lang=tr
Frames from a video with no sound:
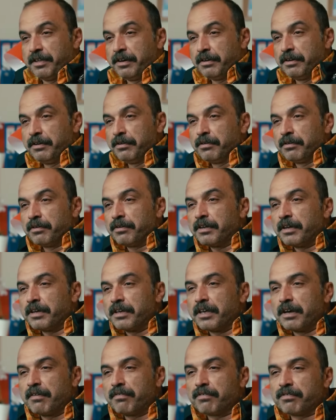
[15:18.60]
çirkin
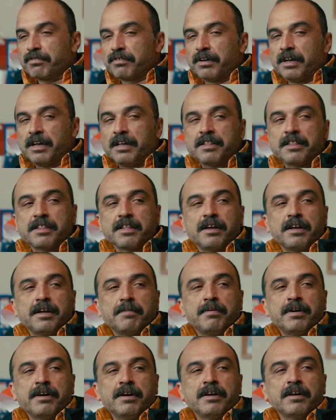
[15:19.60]
ördek yavrusu az
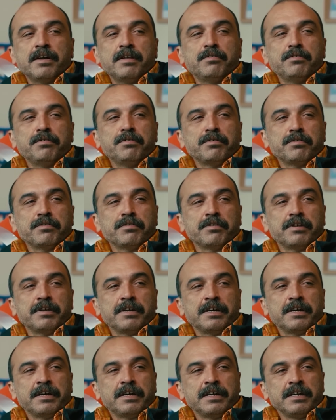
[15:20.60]
daha bana kalıyordu
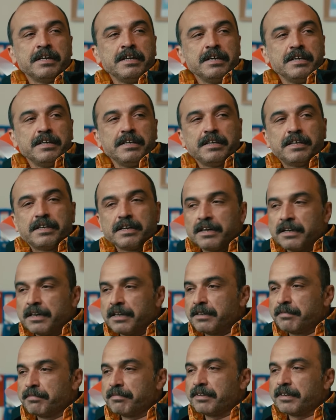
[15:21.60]
ya. İki
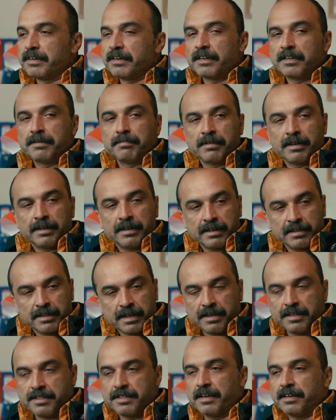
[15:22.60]
ağladım zırladım da
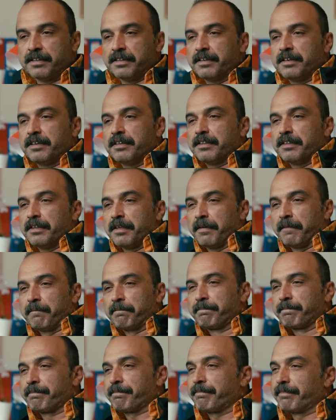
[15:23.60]
neyse ki çekti gitti.
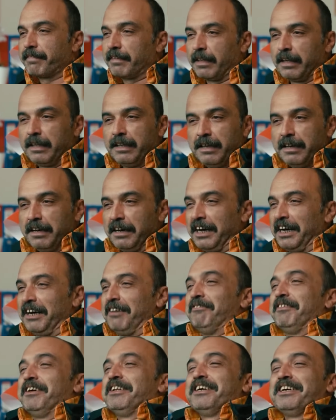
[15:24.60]

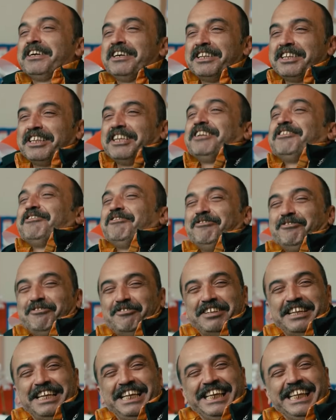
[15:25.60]
Havana kadar
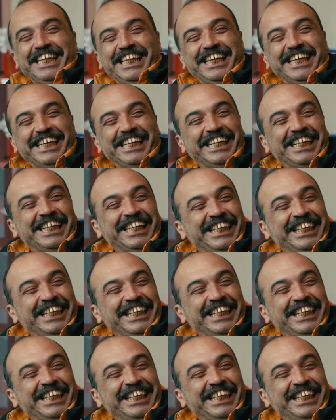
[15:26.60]
güzel ya.